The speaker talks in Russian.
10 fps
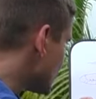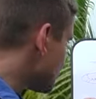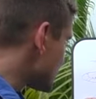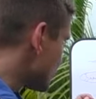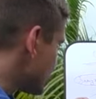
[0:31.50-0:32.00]

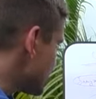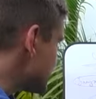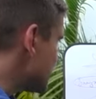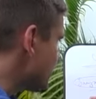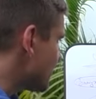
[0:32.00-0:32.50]
эпизоды
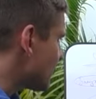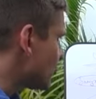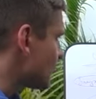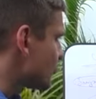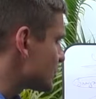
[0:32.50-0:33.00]
насилия,
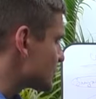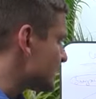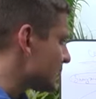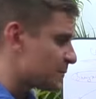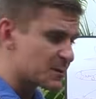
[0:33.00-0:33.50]
побоев, унижения,
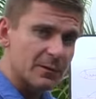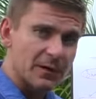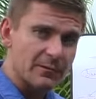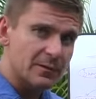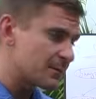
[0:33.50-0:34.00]

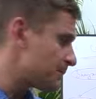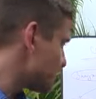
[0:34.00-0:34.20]
бесправия.